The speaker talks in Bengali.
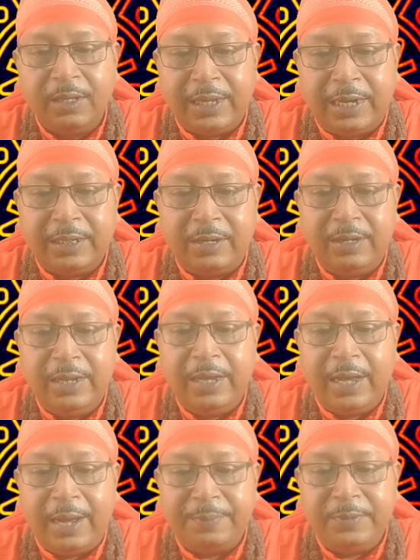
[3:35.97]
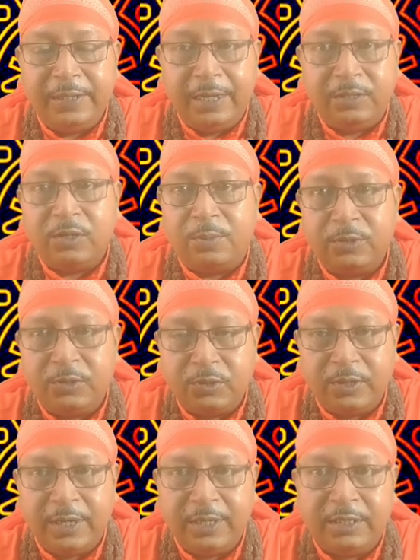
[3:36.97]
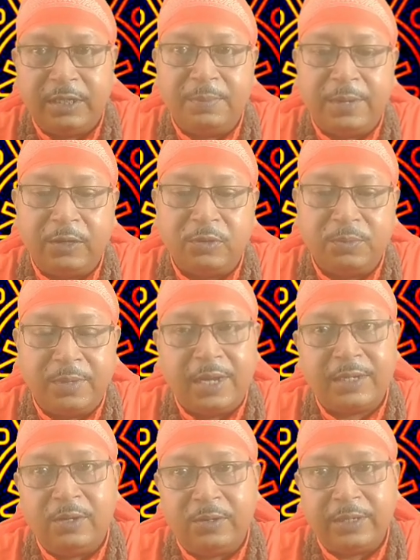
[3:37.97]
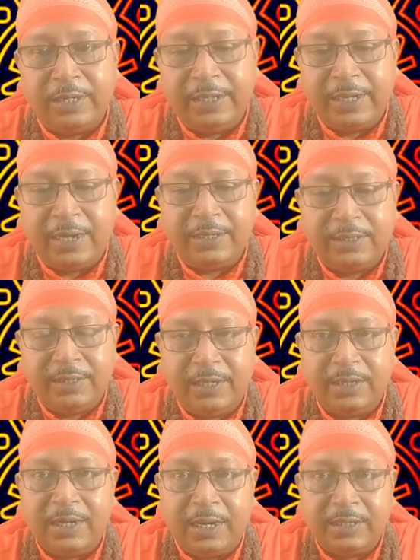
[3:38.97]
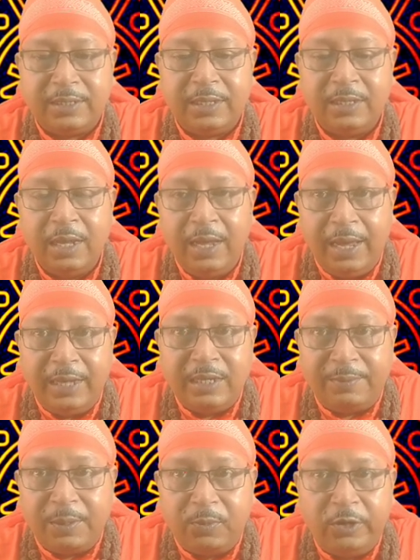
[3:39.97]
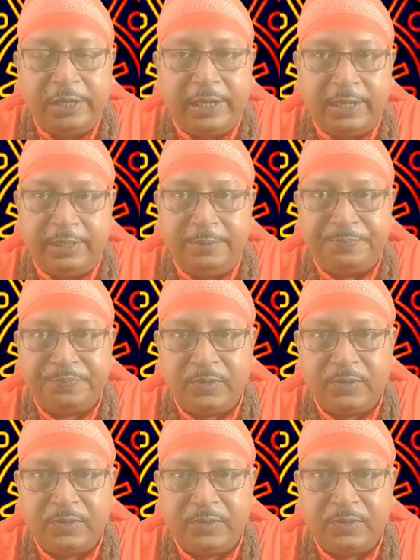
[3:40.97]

তা না হলে আপনি এই সমস্ত ক্ষেত্রে বারংবার লটারি কাটছেন কাটছেন এই যে আমরা বলে থাকি